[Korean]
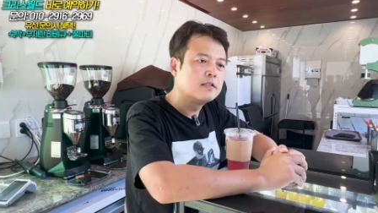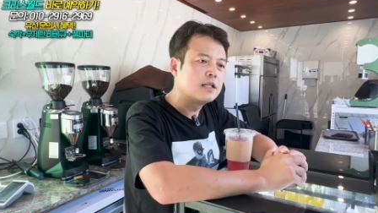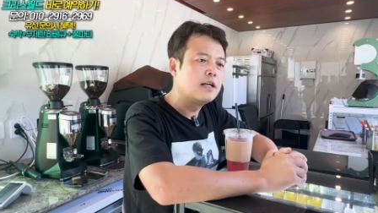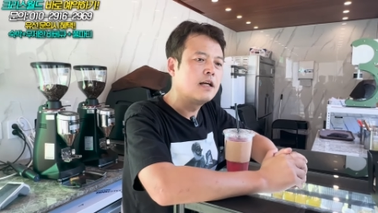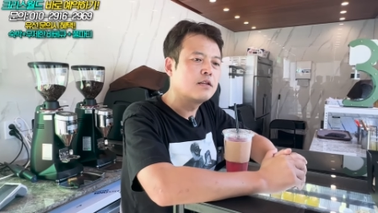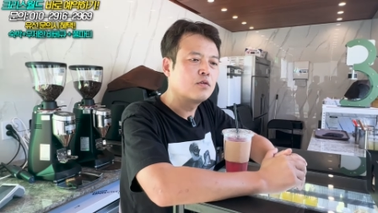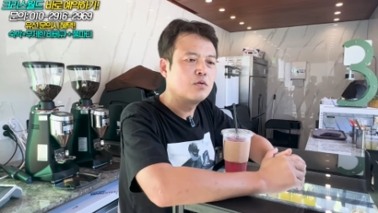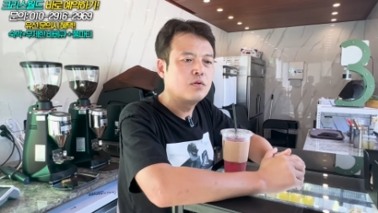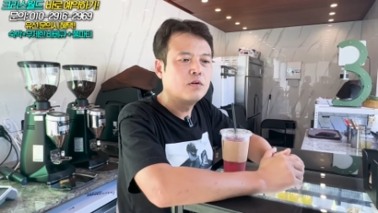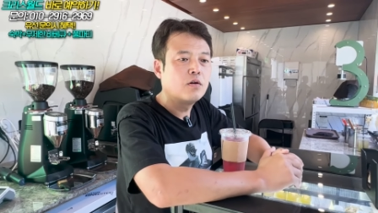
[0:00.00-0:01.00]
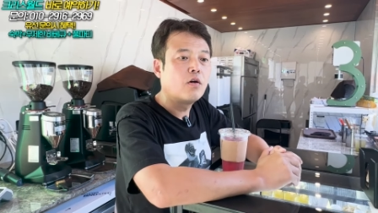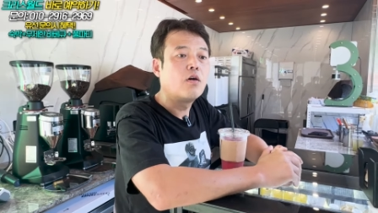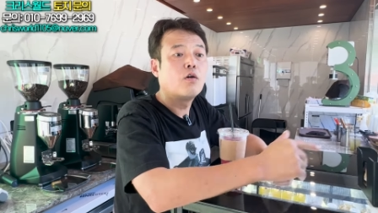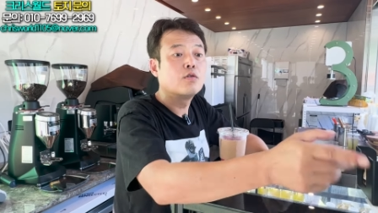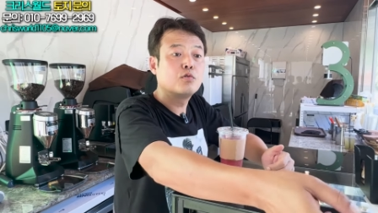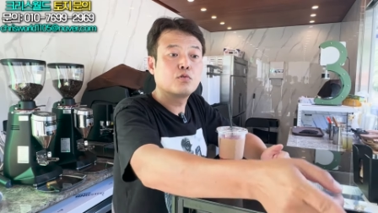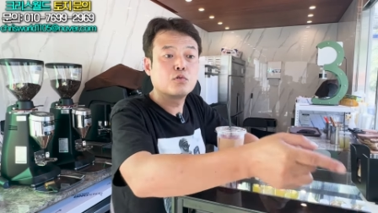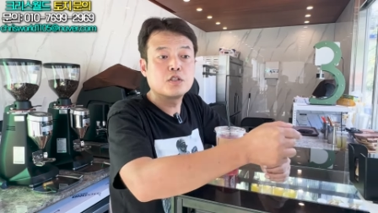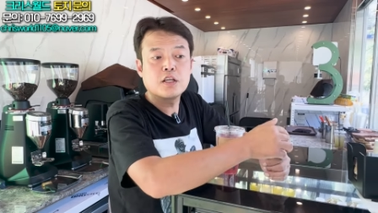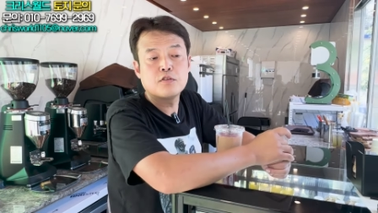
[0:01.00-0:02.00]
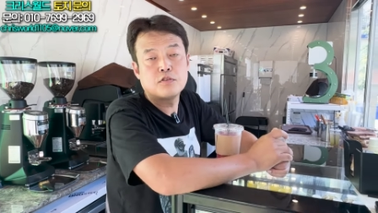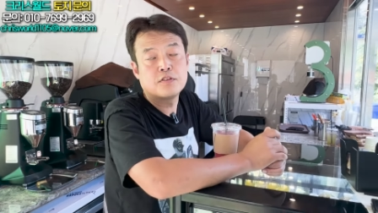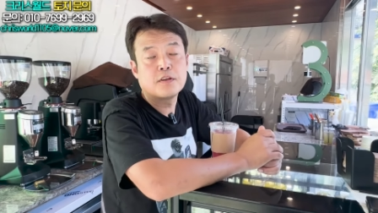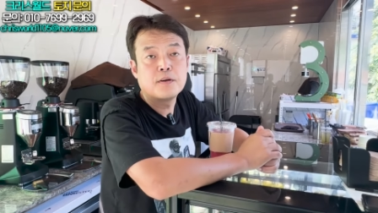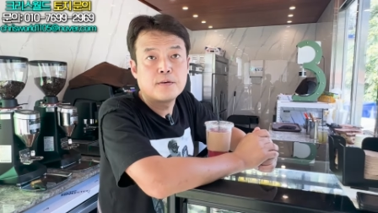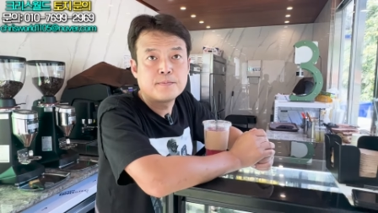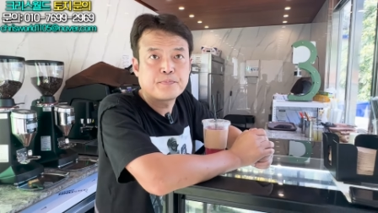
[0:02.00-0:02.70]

젤라또, 얼음 동동 식혜도 있어요.